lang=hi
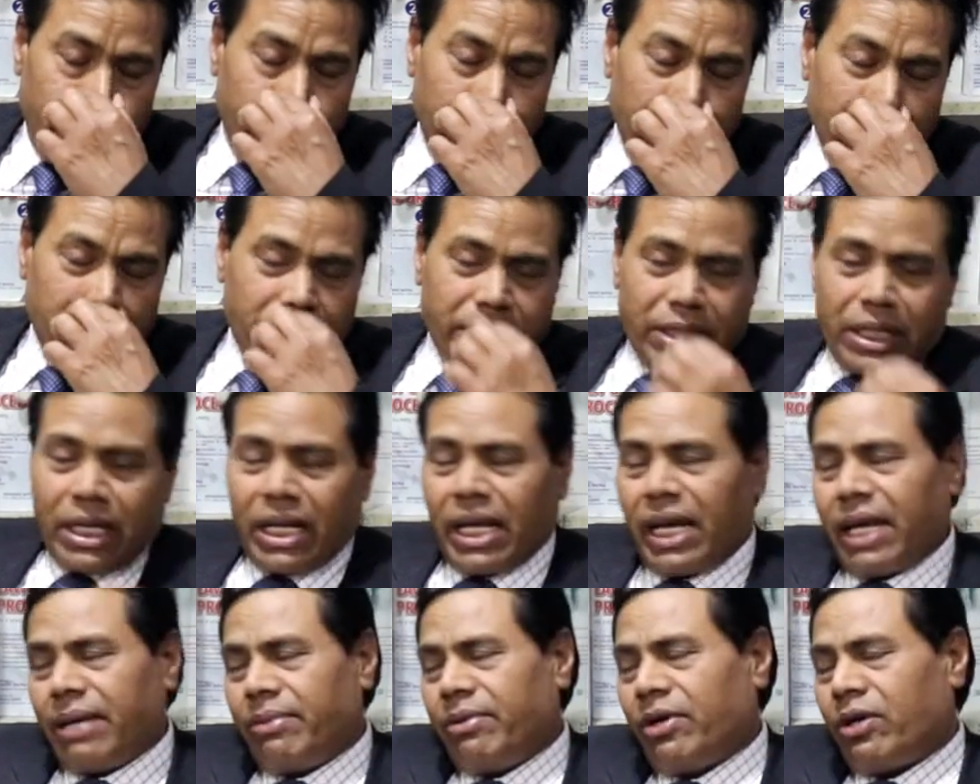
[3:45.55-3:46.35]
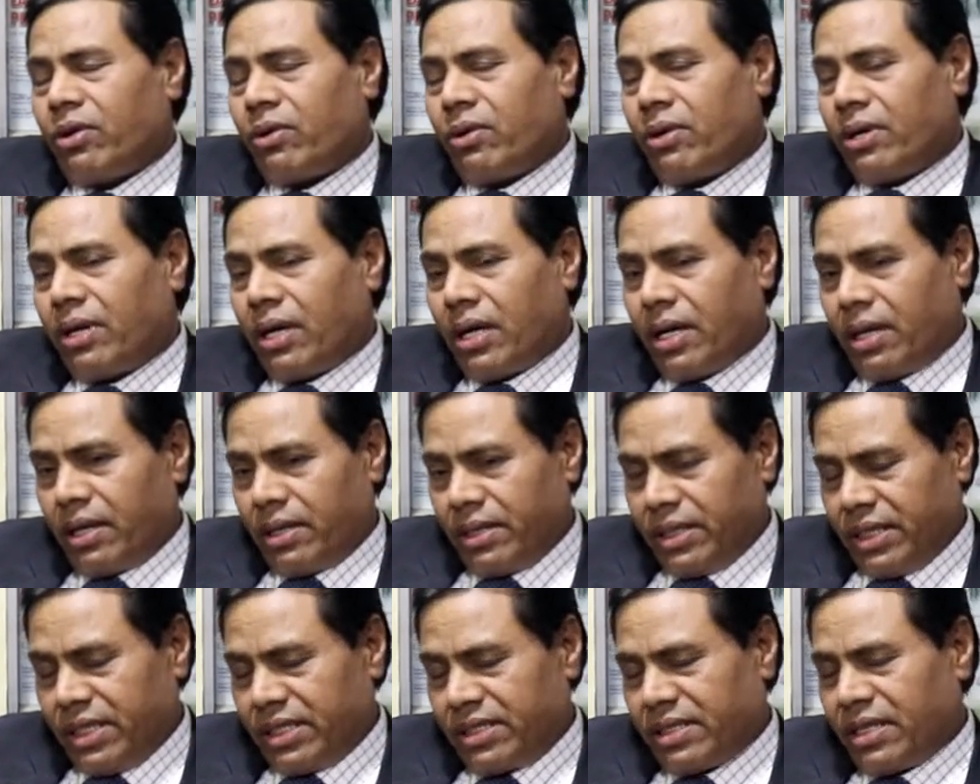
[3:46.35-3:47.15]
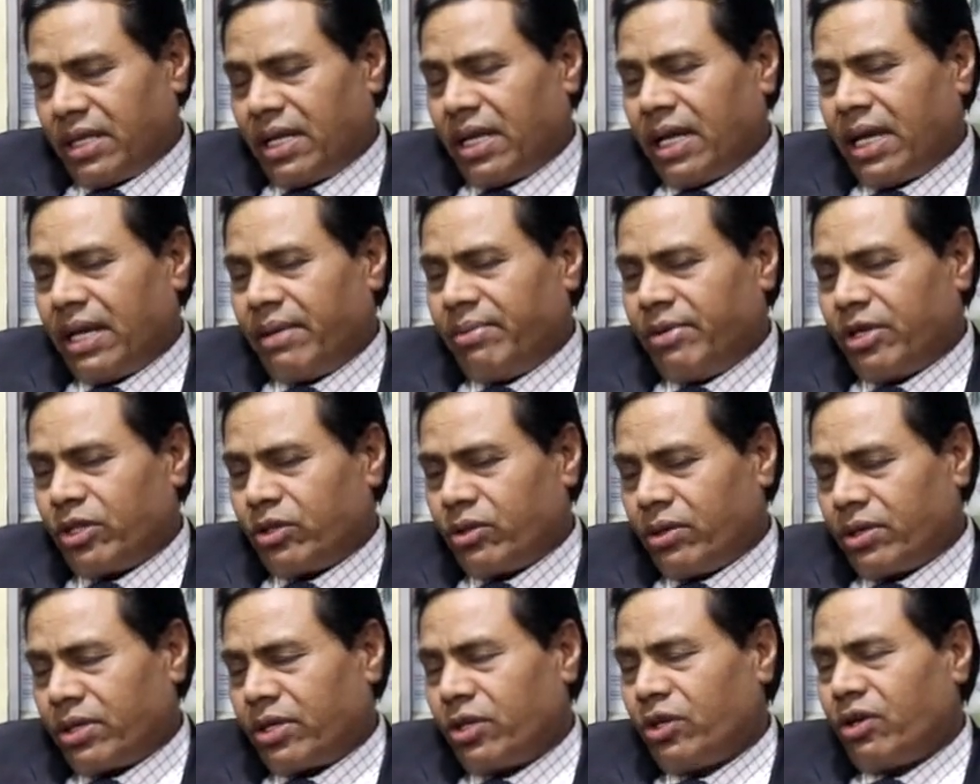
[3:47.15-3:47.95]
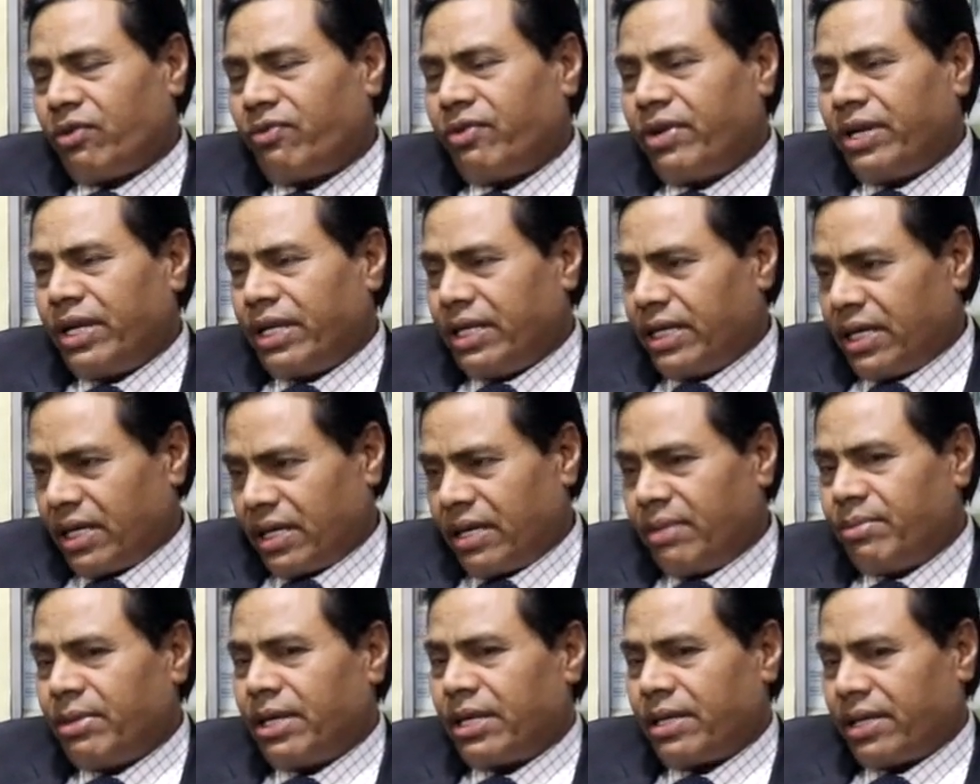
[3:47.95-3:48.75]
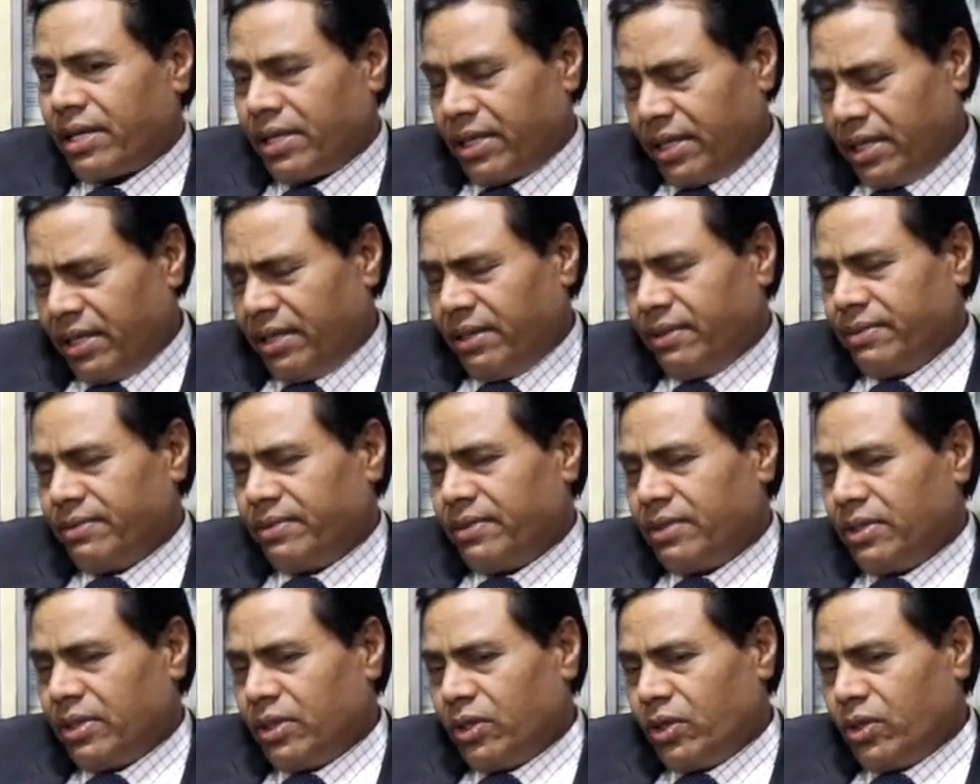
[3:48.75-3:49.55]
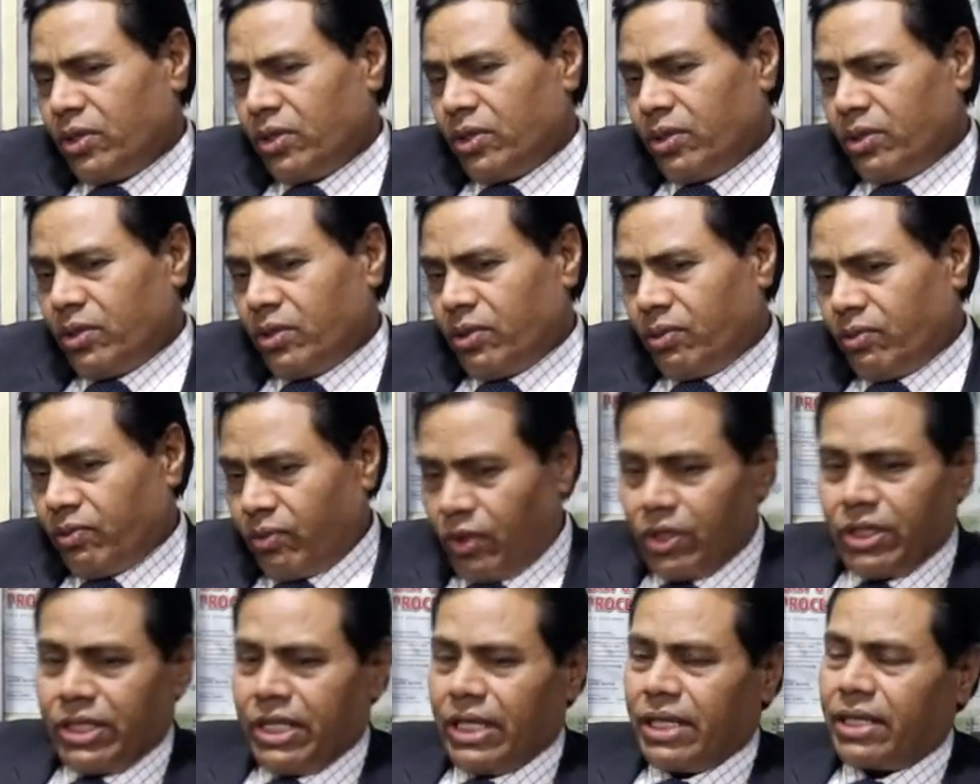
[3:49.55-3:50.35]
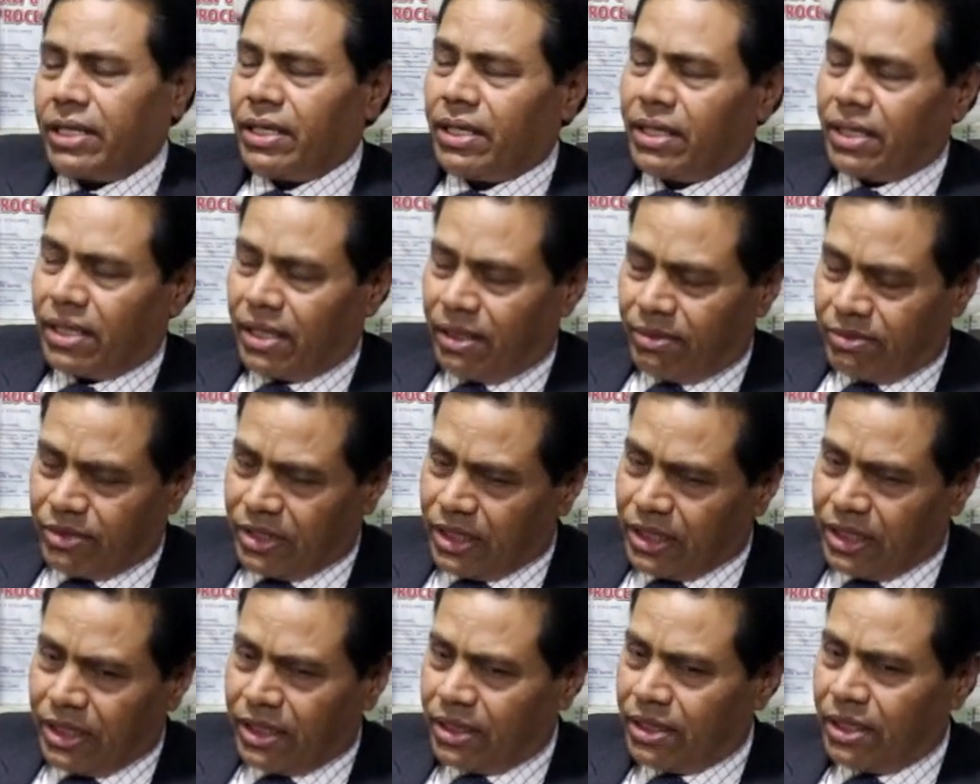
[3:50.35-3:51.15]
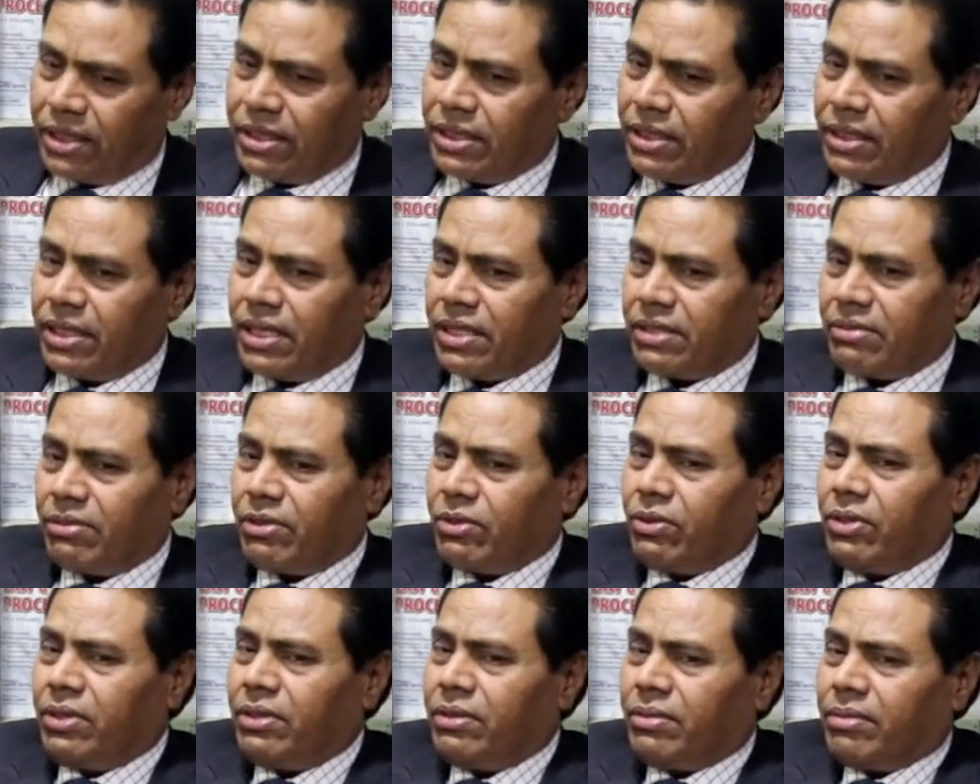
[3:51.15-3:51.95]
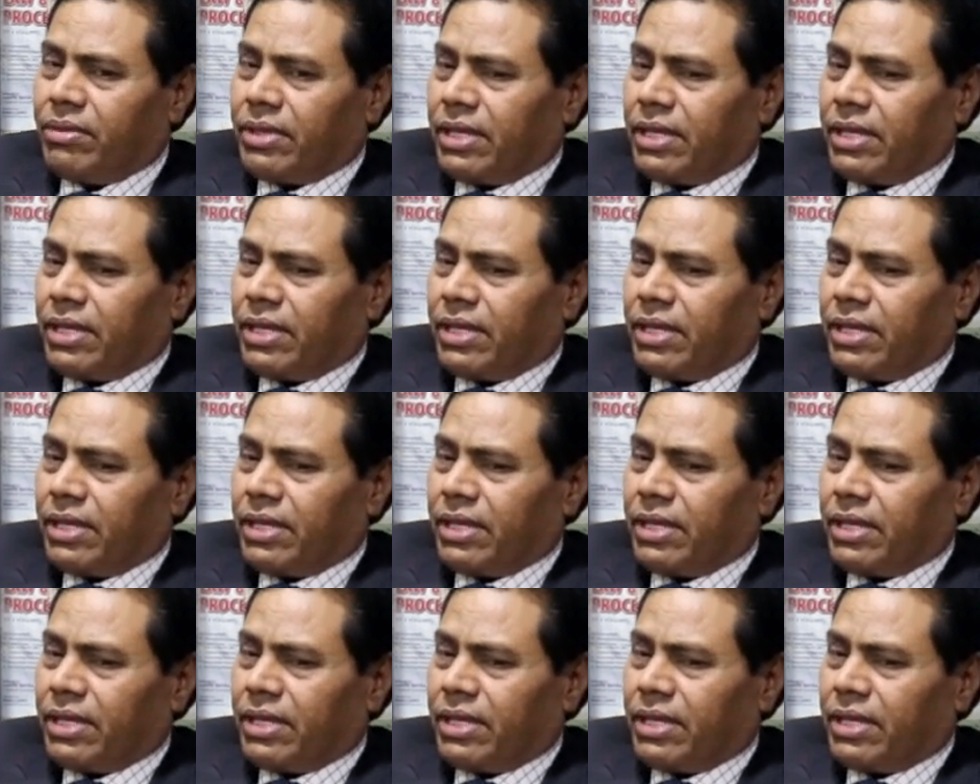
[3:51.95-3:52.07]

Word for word: नेशनल हाईवे नेशनल हाईवे अथॉरिटी ऑफ इंडिया का मैटर है वही देखेंगे राम सिंह नेताजी का इसमें कोई